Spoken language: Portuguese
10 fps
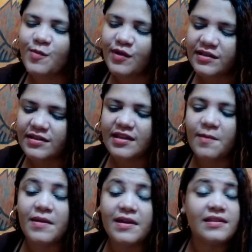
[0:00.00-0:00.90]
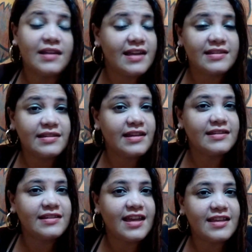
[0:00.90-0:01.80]
porque esse também traz essa
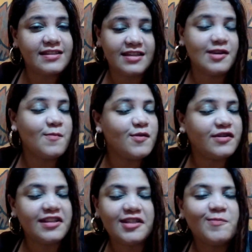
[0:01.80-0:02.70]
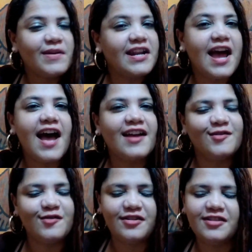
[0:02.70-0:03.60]
essência de amor
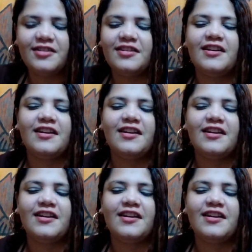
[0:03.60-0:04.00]
inesperado, de